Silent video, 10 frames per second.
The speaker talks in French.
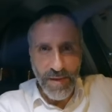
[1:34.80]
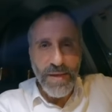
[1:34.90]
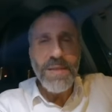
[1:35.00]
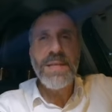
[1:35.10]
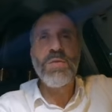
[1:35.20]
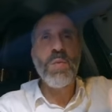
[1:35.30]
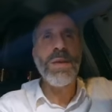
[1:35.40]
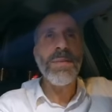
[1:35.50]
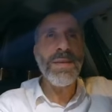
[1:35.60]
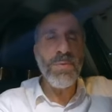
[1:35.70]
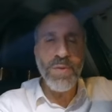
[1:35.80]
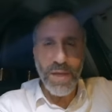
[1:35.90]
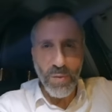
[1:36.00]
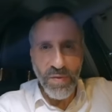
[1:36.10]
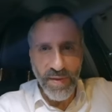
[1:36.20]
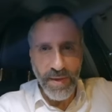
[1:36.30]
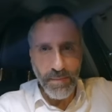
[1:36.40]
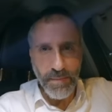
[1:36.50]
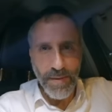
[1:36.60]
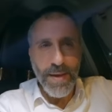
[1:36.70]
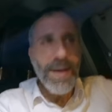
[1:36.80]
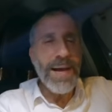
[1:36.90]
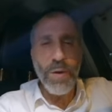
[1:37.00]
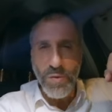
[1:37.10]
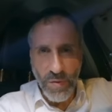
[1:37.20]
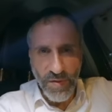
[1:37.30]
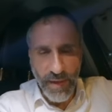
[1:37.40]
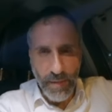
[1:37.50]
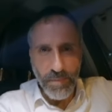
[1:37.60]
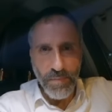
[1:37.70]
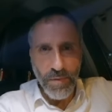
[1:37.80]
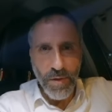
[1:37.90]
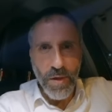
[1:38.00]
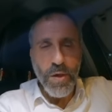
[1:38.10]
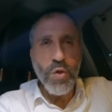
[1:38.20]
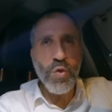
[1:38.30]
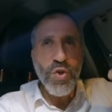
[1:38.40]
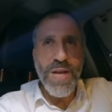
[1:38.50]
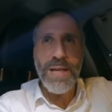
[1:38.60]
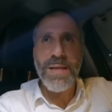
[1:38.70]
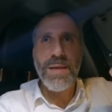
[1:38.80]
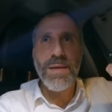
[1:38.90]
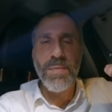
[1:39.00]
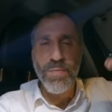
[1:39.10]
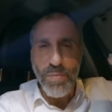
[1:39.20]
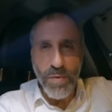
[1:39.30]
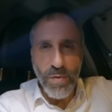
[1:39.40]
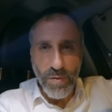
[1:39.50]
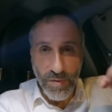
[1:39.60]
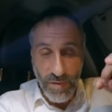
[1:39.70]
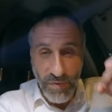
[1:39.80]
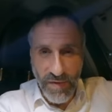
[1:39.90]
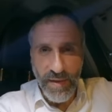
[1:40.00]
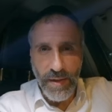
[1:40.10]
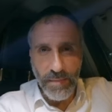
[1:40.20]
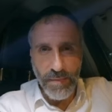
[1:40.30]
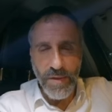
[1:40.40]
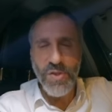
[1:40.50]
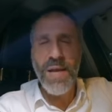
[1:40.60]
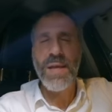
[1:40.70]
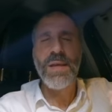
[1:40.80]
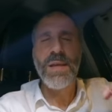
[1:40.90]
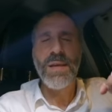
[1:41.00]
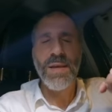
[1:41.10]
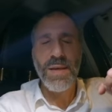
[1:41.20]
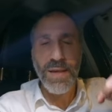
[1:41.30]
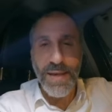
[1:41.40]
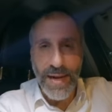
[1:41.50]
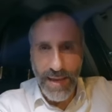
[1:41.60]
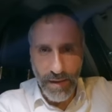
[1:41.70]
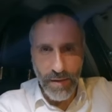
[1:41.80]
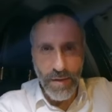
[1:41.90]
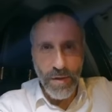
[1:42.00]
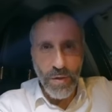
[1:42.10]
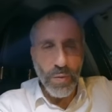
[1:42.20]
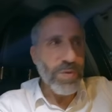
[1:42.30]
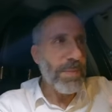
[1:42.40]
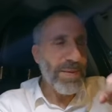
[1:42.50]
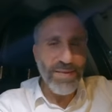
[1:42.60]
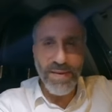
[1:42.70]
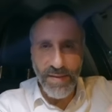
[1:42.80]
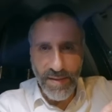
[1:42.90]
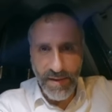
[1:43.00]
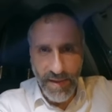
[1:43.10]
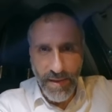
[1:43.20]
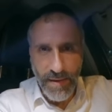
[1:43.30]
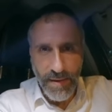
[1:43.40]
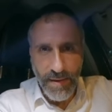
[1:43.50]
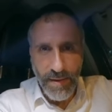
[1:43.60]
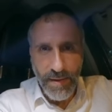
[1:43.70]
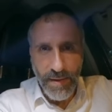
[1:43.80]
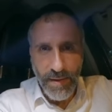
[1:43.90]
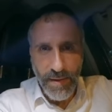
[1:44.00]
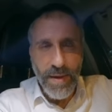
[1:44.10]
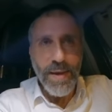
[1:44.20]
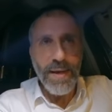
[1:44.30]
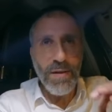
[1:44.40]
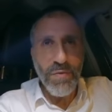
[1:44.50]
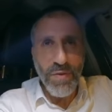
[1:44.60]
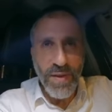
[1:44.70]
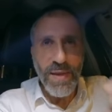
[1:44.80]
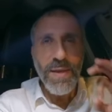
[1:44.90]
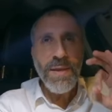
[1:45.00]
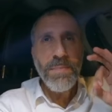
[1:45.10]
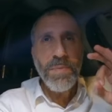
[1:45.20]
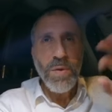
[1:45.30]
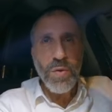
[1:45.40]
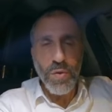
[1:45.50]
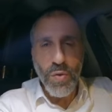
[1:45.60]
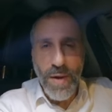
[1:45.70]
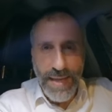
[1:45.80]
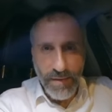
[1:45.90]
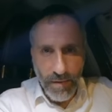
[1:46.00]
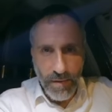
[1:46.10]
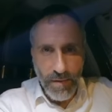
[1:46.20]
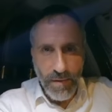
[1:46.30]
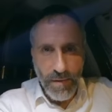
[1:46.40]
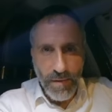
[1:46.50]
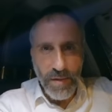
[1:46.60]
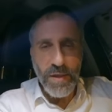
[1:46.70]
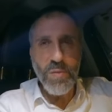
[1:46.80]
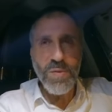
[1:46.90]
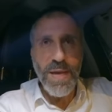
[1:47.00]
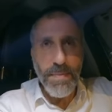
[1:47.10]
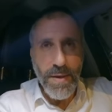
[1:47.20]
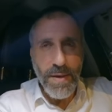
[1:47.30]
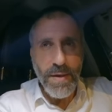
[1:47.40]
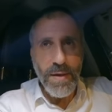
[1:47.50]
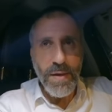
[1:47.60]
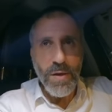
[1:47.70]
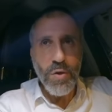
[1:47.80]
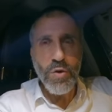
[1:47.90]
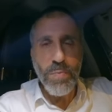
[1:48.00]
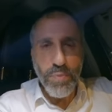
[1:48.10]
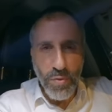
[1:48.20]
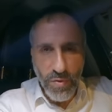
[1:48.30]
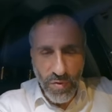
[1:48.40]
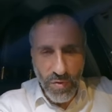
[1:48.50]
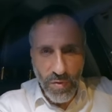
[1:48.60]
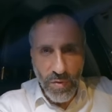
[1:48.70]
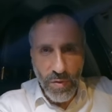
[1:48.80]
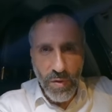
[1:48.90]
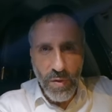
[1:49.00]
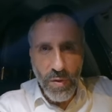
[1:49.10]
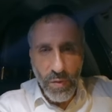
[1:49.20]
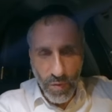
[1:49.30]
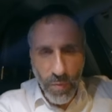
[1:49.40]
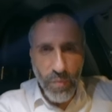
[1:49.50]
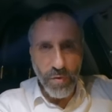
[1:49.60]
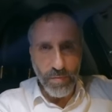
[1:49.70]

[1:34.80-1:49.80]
C'est combien, mes amis, on a réussi à ressentir que chaque moment difficile, chaque galère qu'on a passé cette année, elle venait de l'être qui nous aime le plus au monde.